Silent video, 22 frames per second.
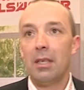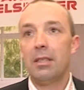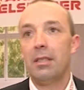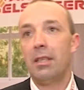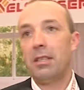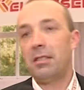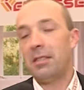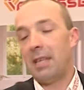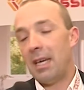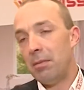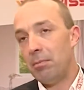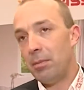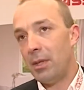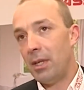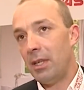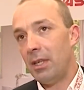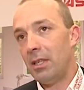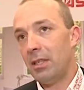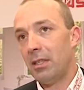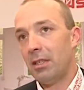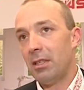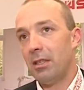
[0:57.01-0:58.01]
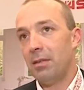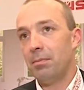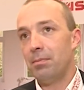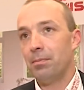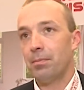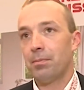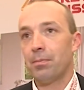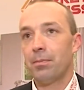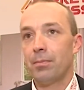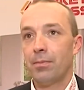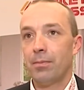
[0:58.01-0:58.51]
Designbelege,
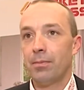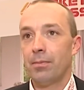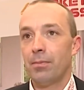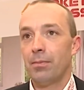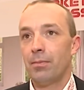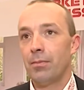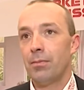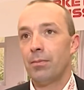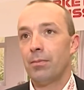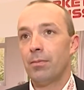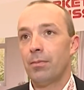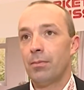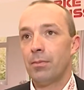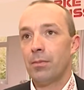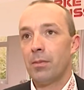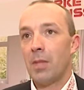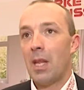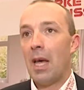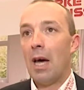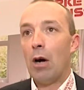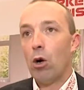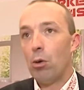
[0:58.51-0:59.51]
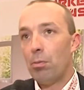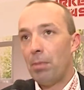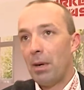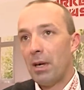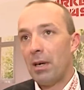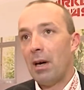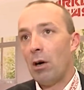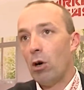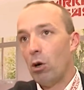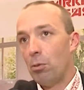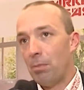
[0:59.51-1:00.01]
auch, pa
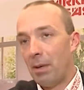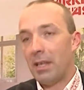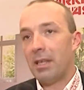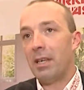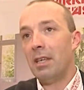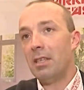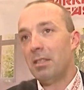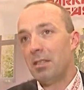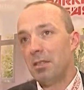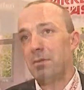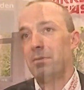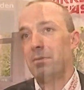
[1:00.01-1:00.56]
auch Parkett.